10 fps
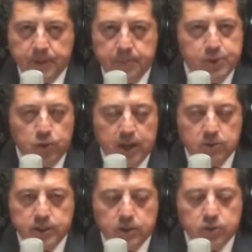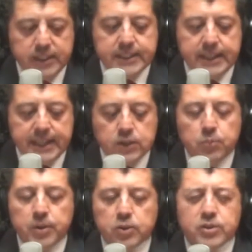mis órganos, entonces
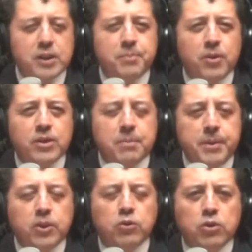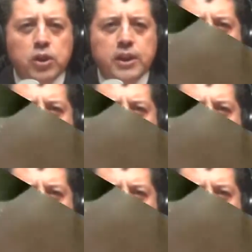eso puede suceder, pero repito,